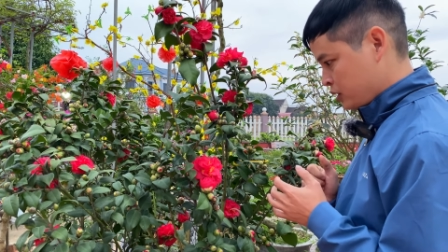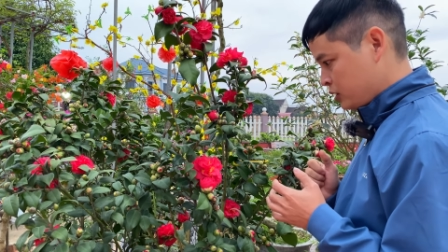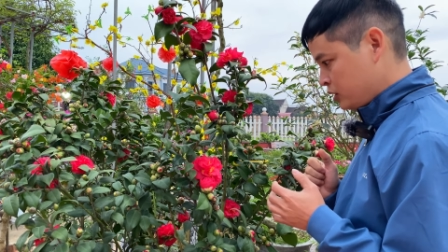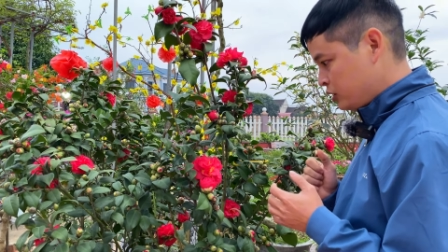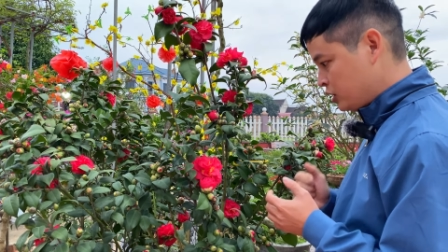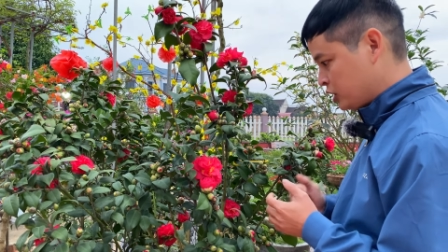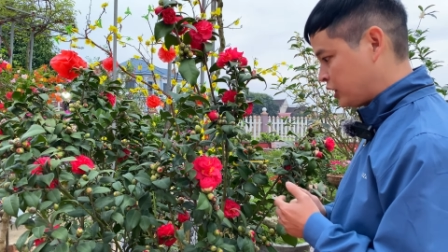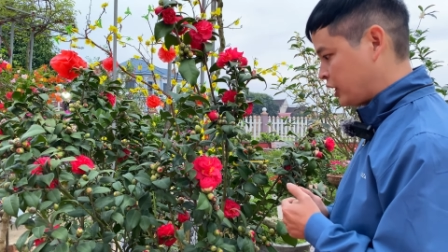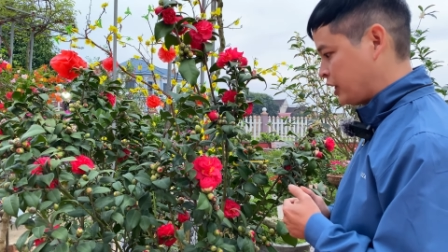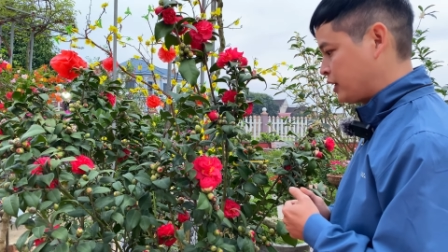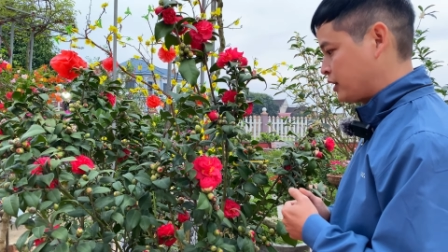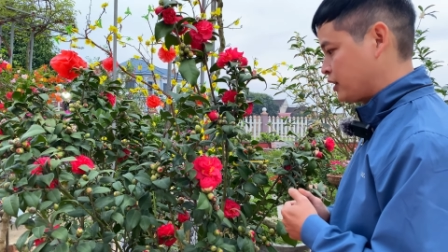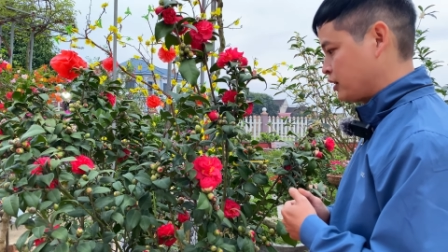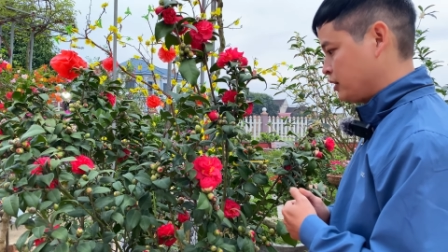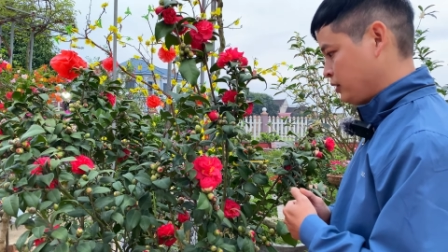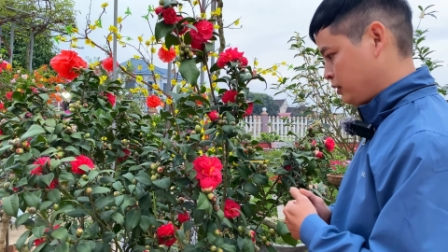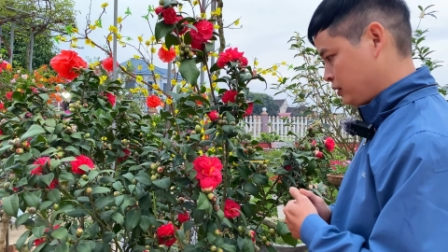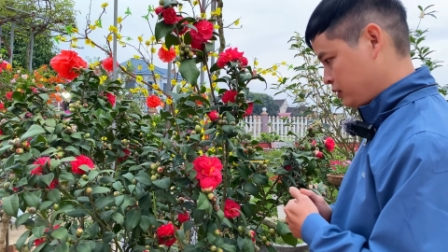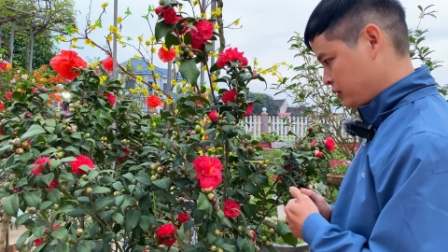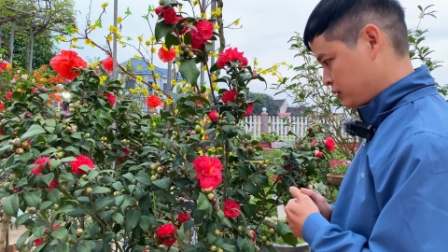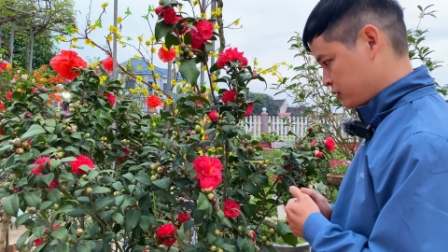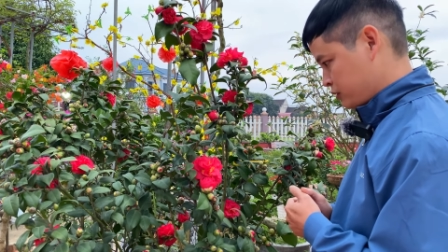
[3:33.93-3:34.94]
ưa thích
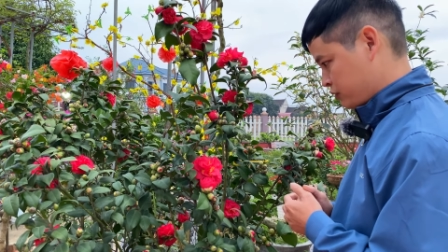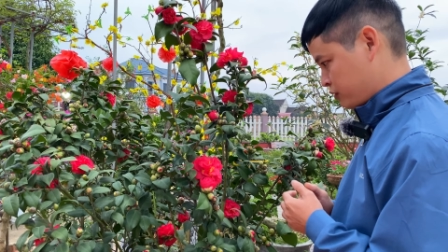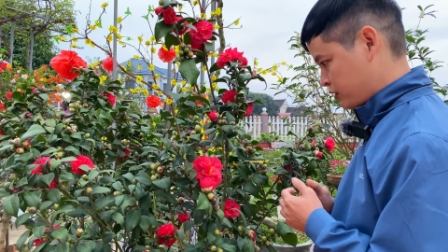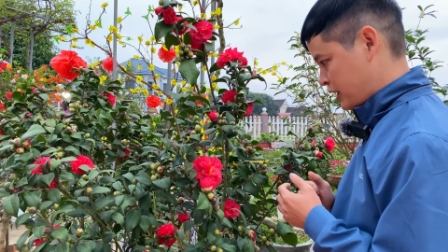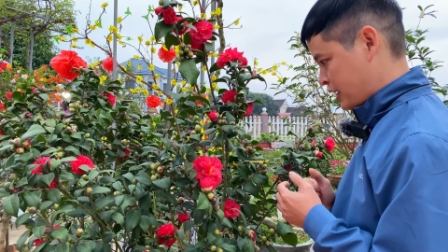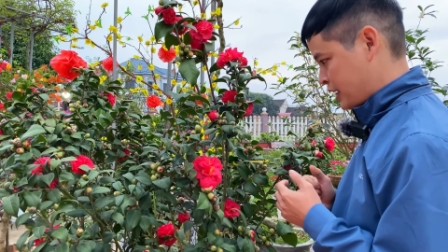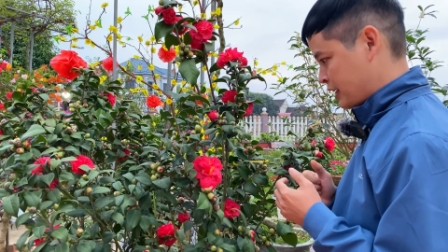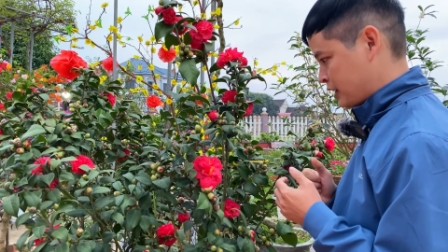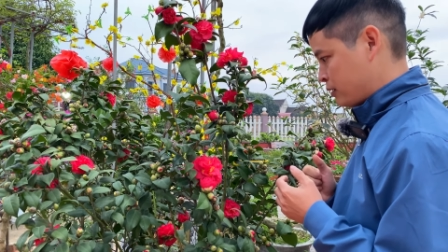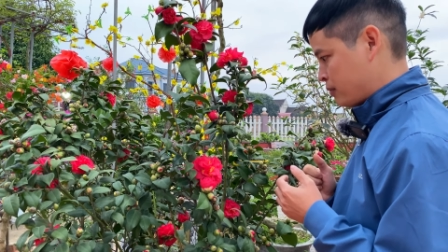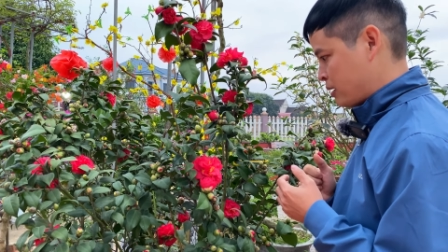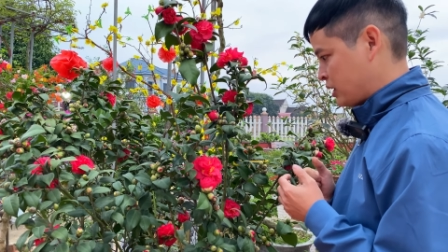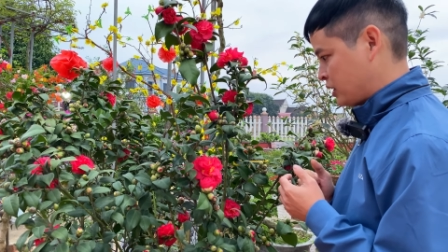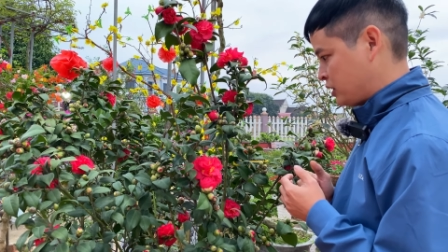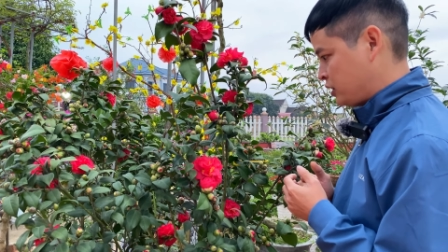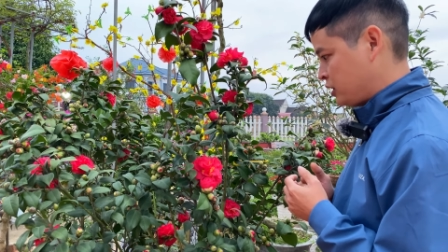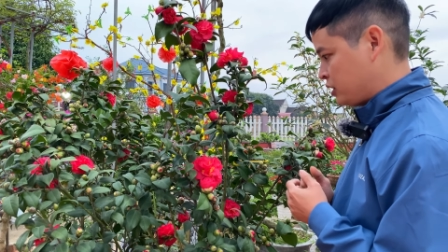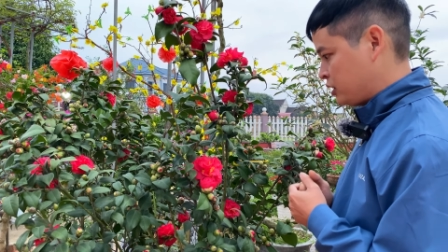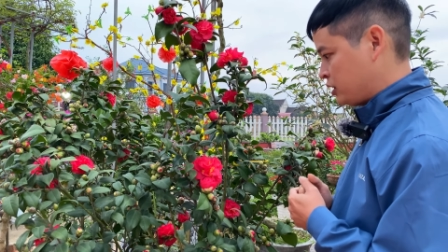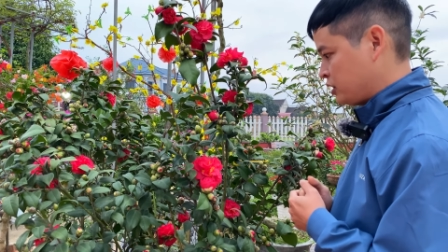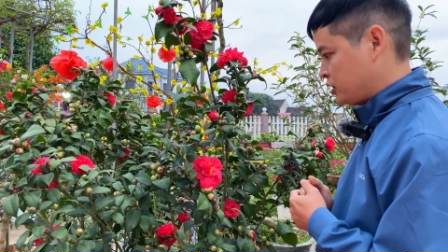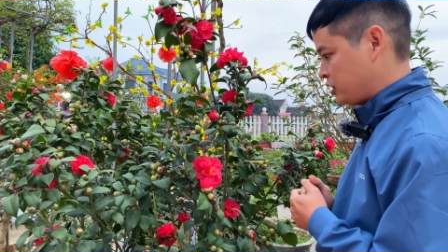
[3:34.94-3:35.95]
và các bác
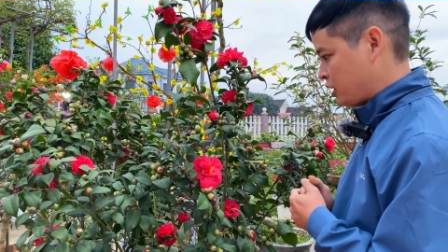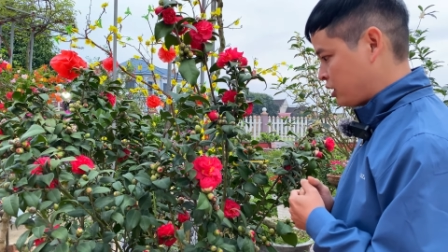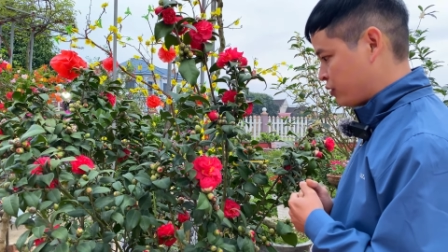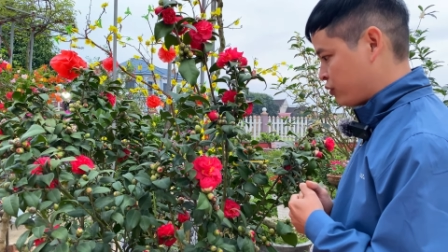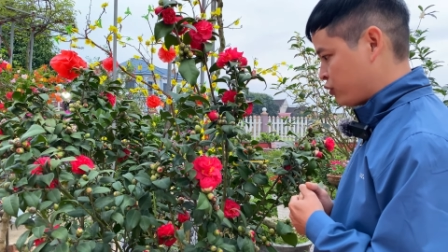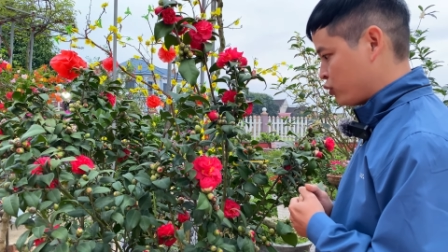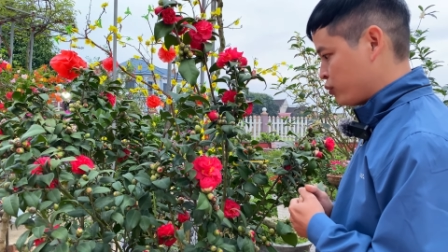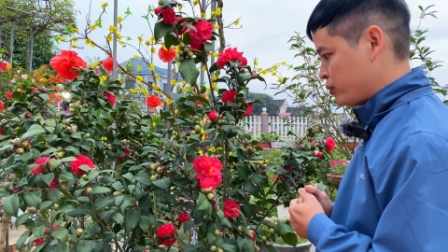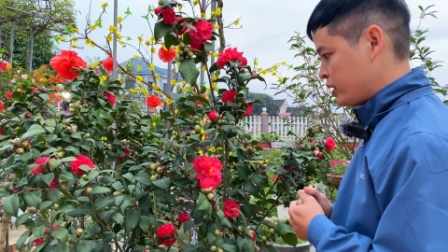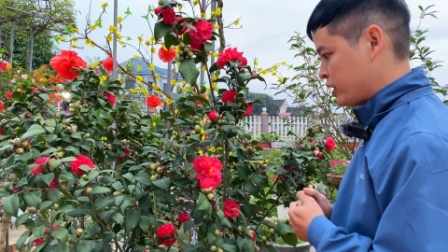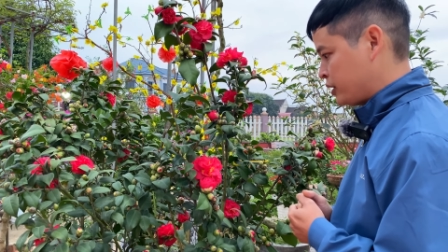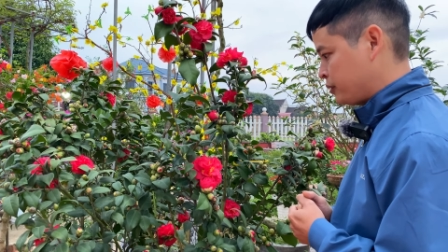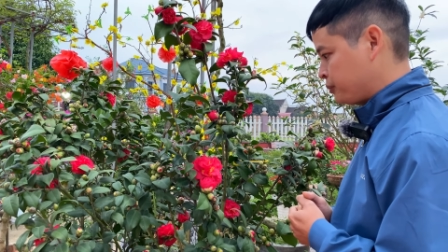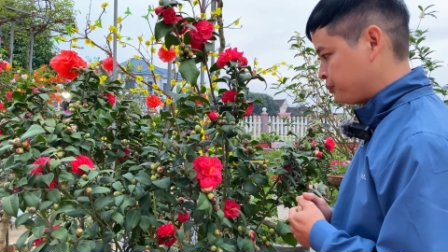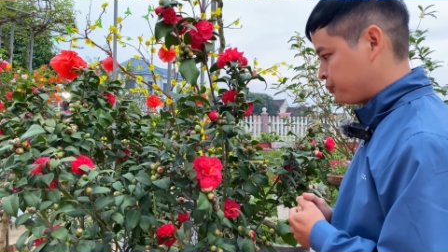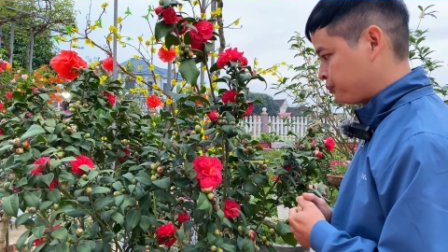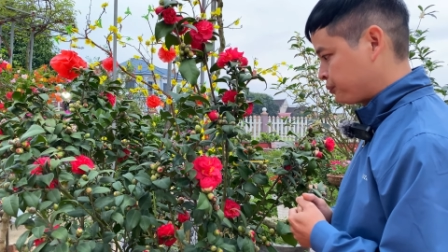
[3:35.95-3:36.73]
chơi rất là phổ biến.